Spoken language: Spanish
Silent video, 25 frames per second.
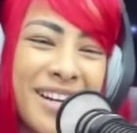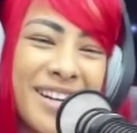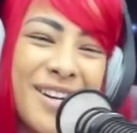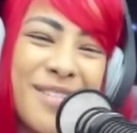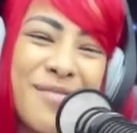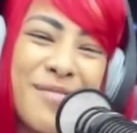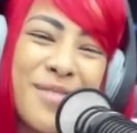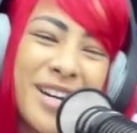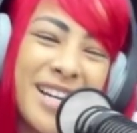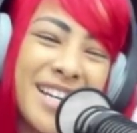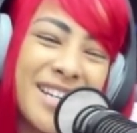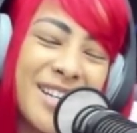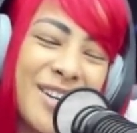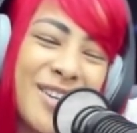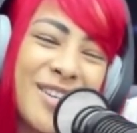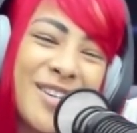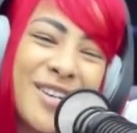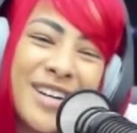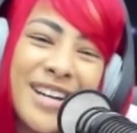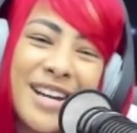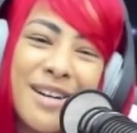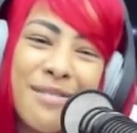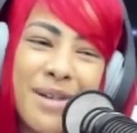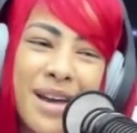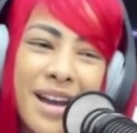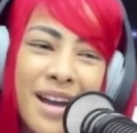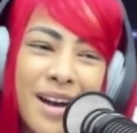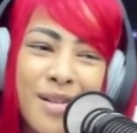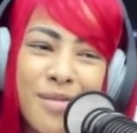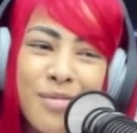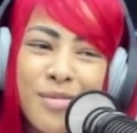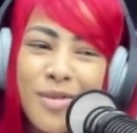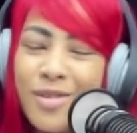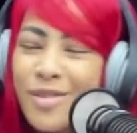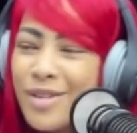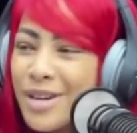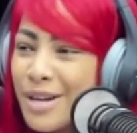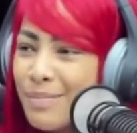como que yo no grabara
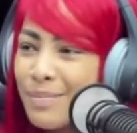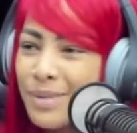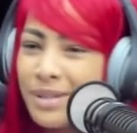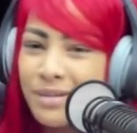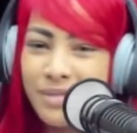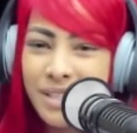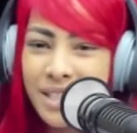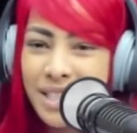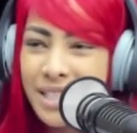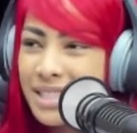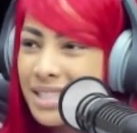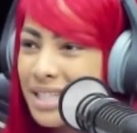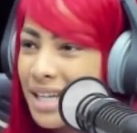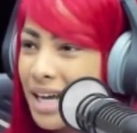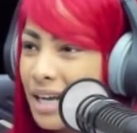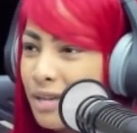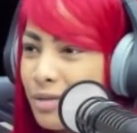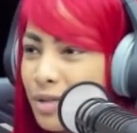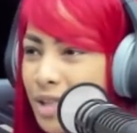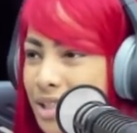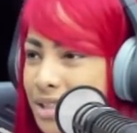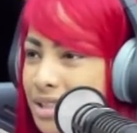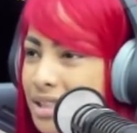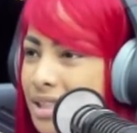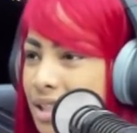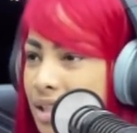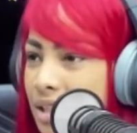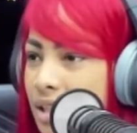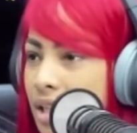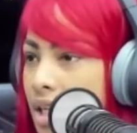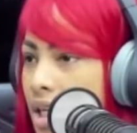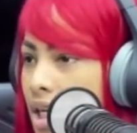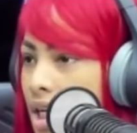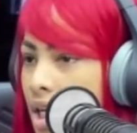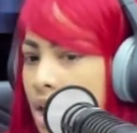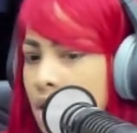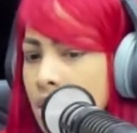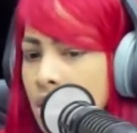como con la perversa, algo así.
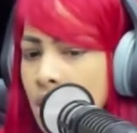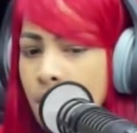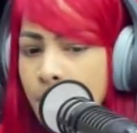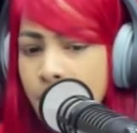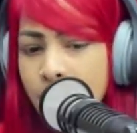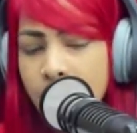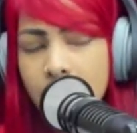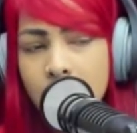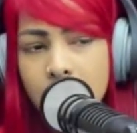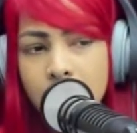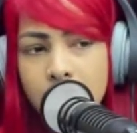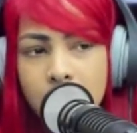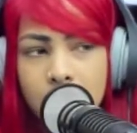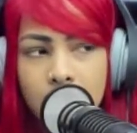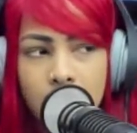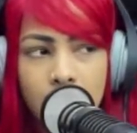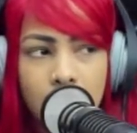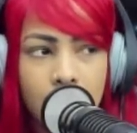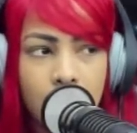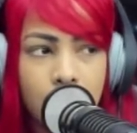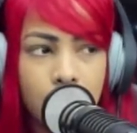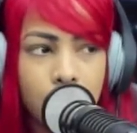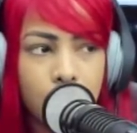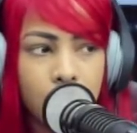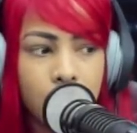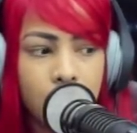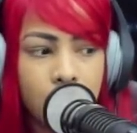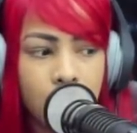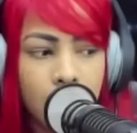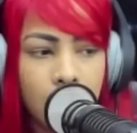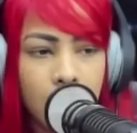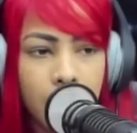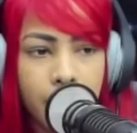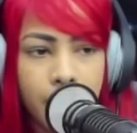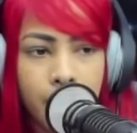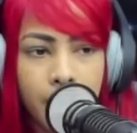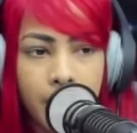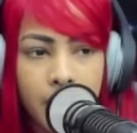Y es por eso es como el
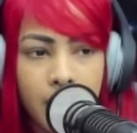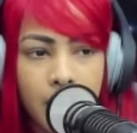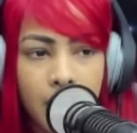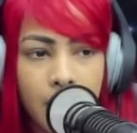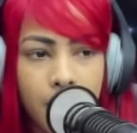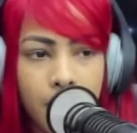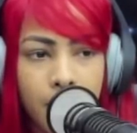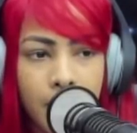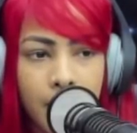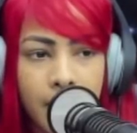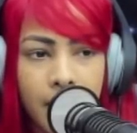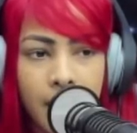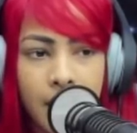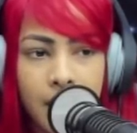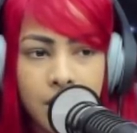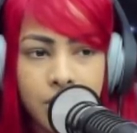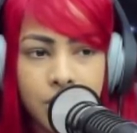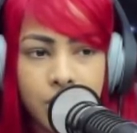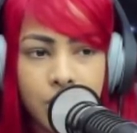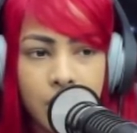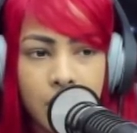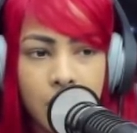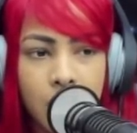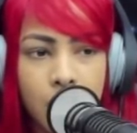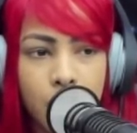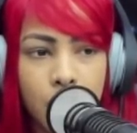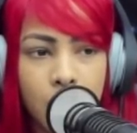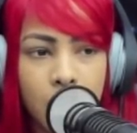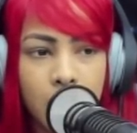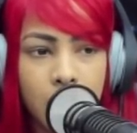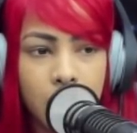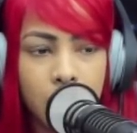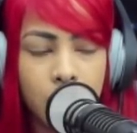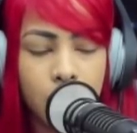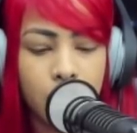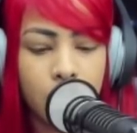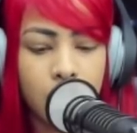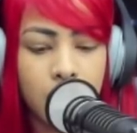de pared y la pared, eso es como que
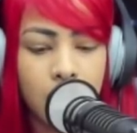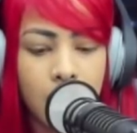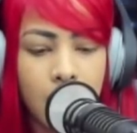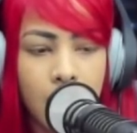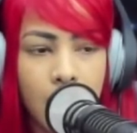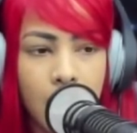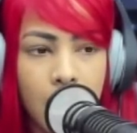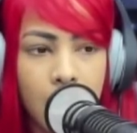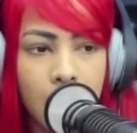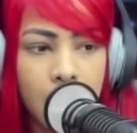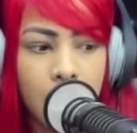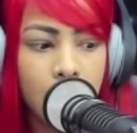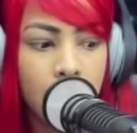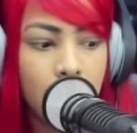tú digas,